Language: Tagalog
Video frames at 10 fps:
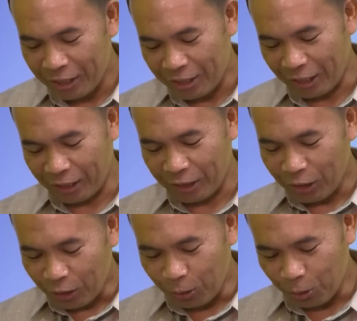sang
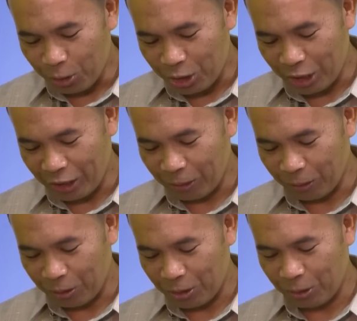200
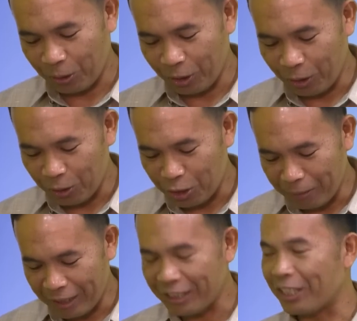or
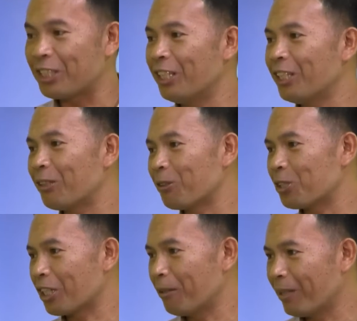2300
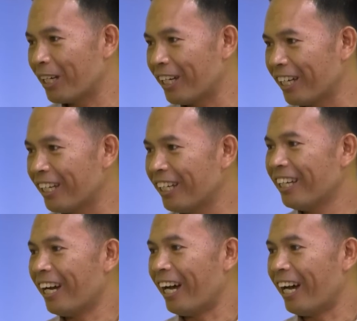ka mga Miranda.